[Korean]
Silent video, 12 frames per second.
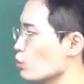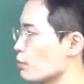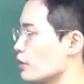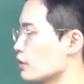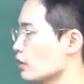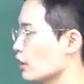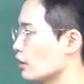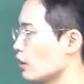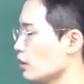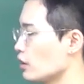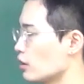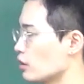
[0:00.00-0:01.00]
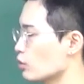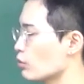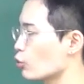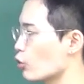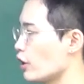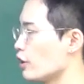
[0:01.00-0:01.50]
좀 비슷한데
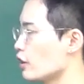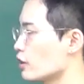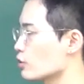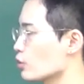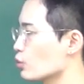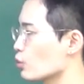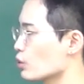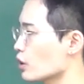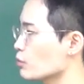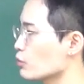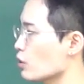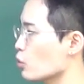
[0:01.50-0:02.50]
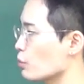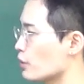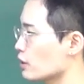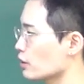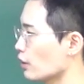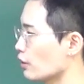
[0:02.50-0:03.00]
정말 괴이할 정도로 생물하고
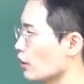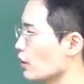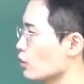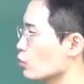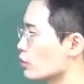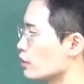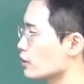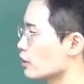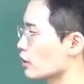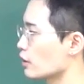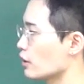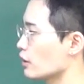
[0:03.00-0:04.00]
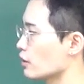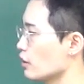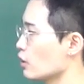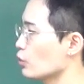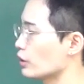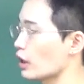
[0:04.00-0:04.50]
비슷한데 라고 글쓴이가 얘기를
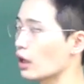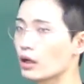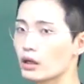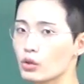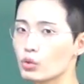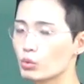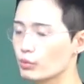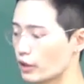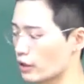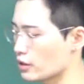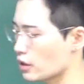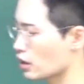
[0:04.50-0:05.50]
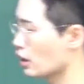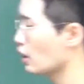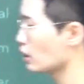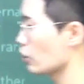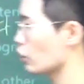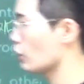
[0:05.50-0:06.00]
하고 있다 라고 보면 되겠지 자